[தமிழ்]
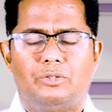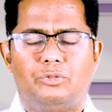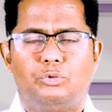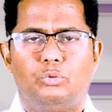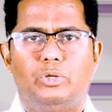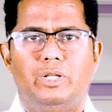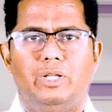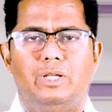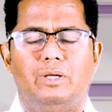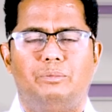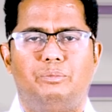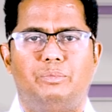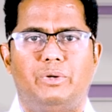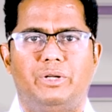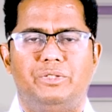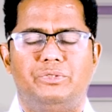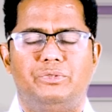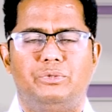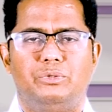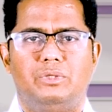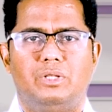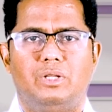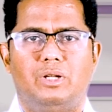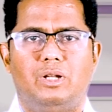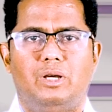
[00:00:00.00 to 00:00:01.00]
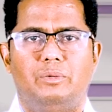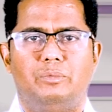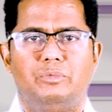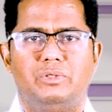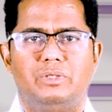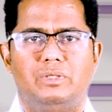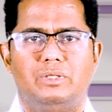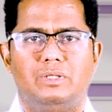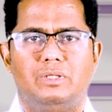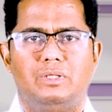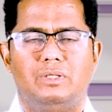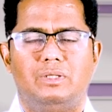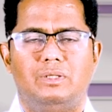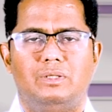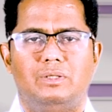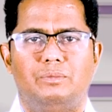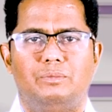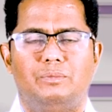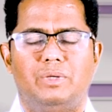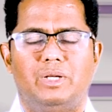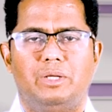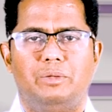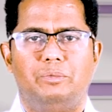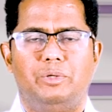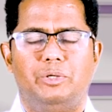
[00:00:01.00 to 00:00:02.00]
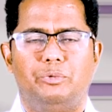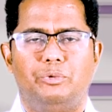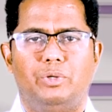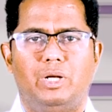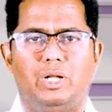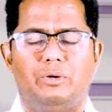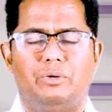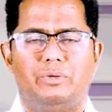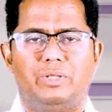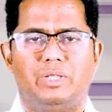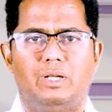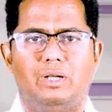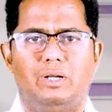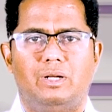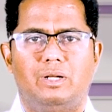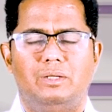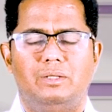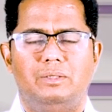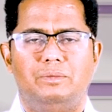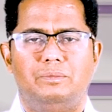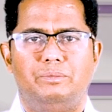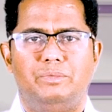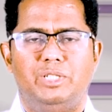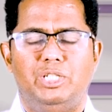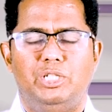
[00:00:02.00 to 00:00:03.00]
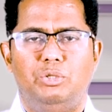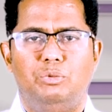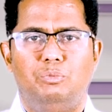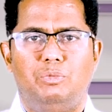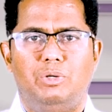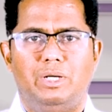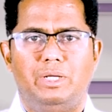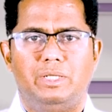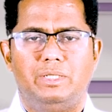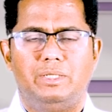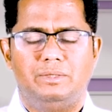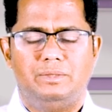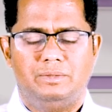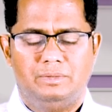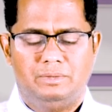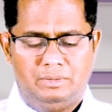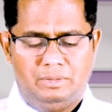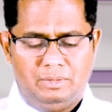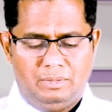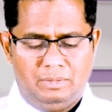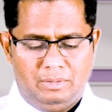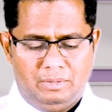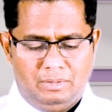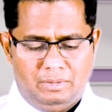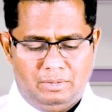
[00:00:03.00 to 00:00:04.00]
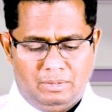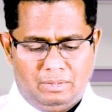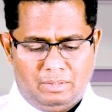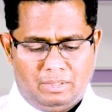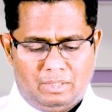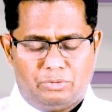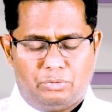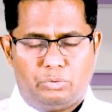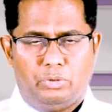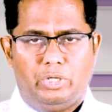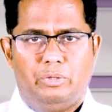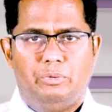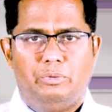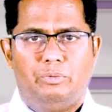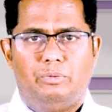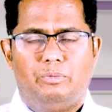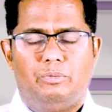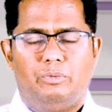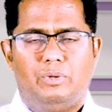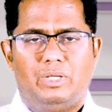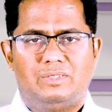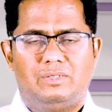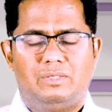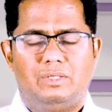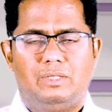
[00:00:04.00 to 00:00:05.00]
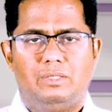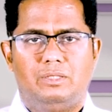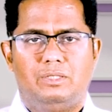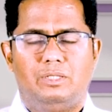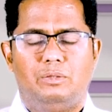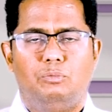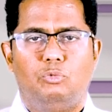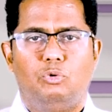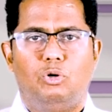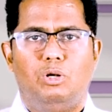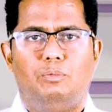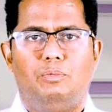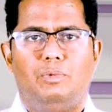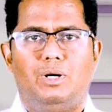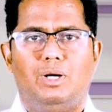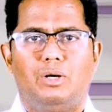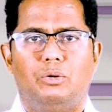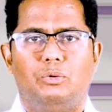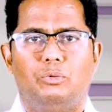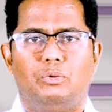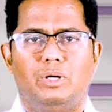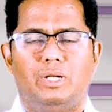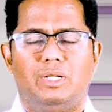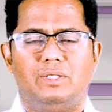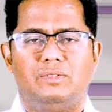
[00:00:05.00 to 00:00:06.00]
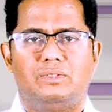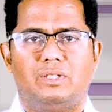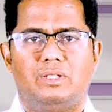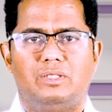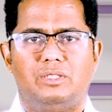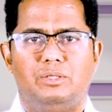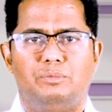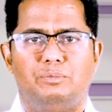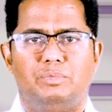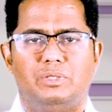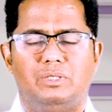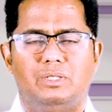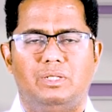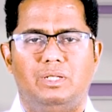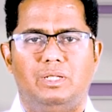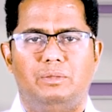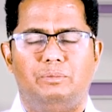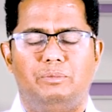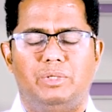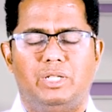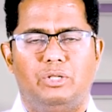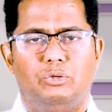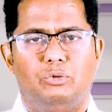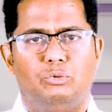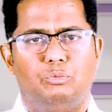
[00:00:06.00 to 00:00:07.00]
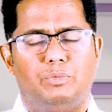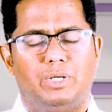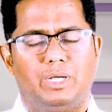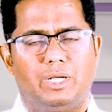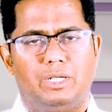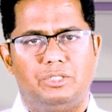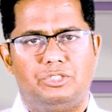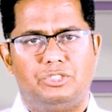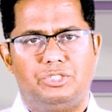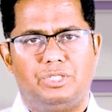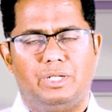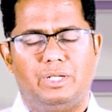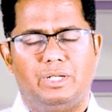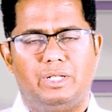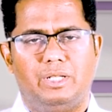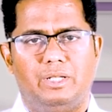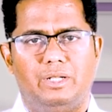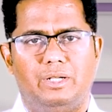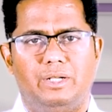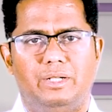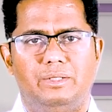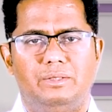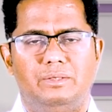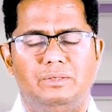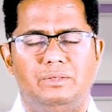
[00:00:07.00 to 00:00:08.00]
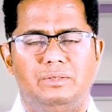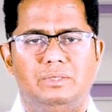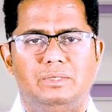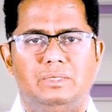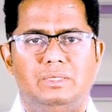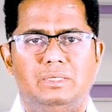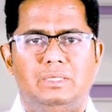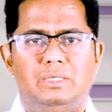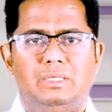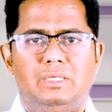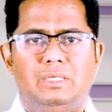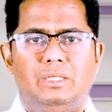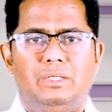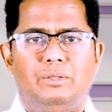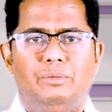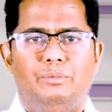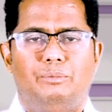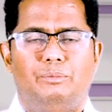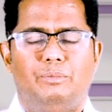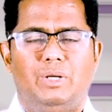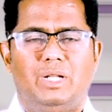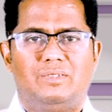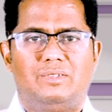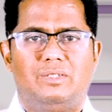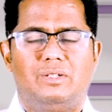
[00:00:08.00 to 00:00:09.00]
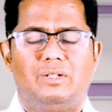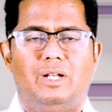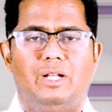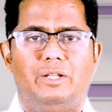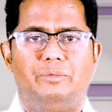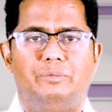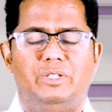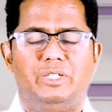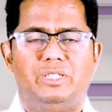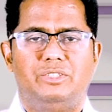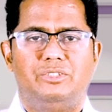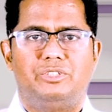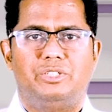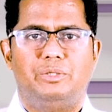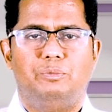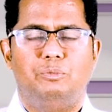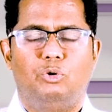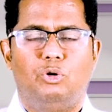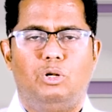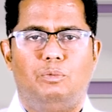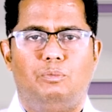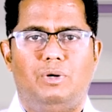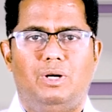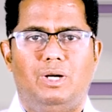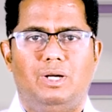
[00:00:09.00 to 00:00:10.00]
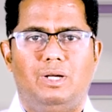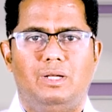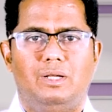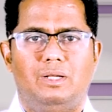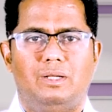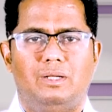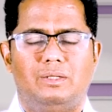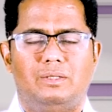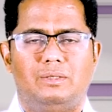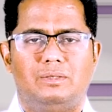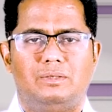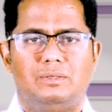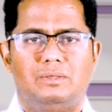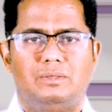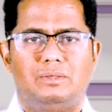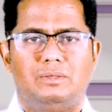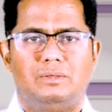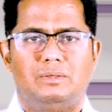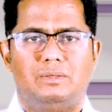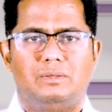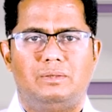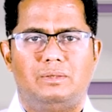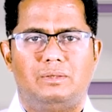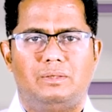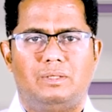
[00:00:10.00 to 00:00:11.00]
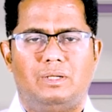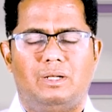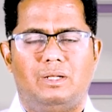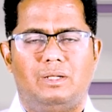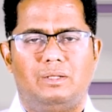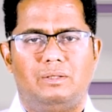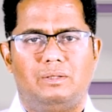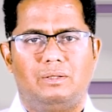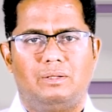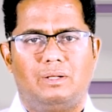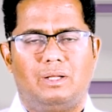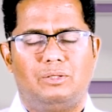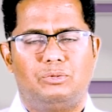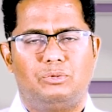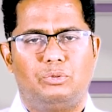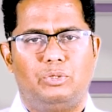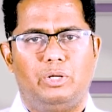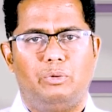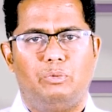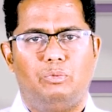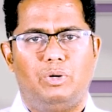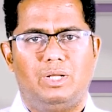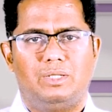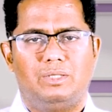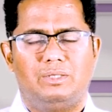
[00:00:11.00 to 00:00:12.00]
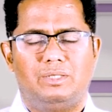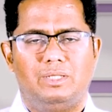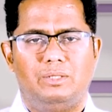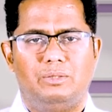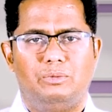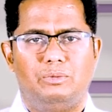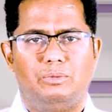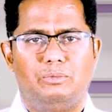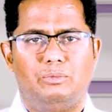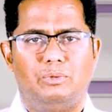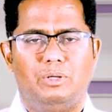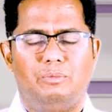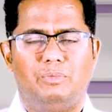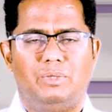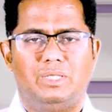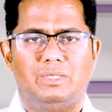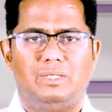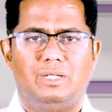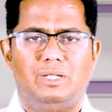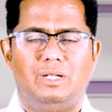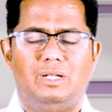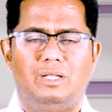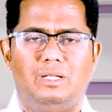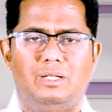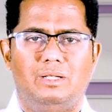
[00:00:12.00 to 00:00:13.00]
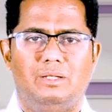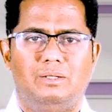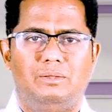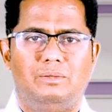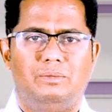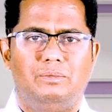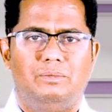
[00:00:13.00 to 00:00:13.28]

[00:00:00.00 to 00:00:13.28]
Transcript: கத்துடைய பரிசுத்த நாமத்துக்கு மகிமை உண்டாவதாக மீண்டுமாய் கத்துடைய வசனத்தின் மூலமாக உங்களை சந்திப்பதிலே மிகவும் மகிழ்ச்சி அடைகிறேன் பிளஸட் லைஃப் மினிஸ்ட்ரி மூலமாக நான் கத்துடைய வார்த்தை உங்கள் மத்தியிலே